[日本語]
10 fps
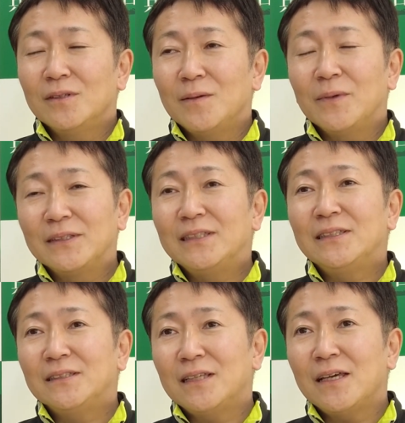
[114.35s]
やまあ、実
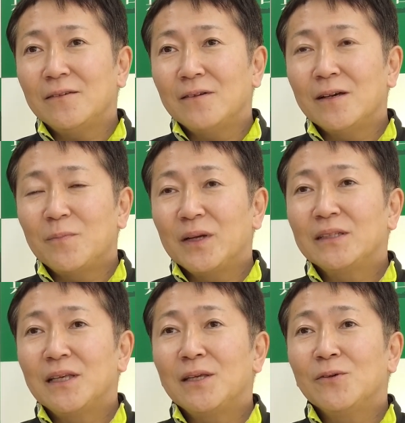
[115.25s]
際はやっぱり
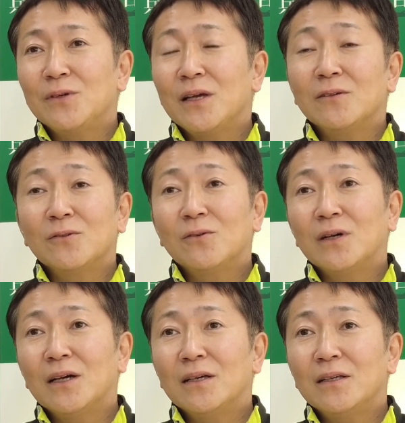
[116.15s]
1400の方
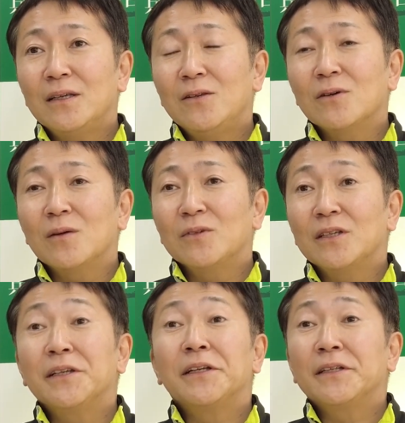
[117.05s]
がいいのかもし
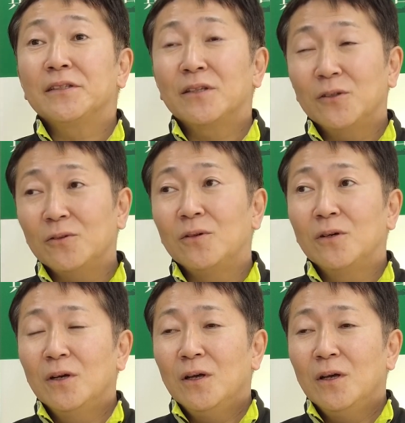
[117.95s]
れないですけど、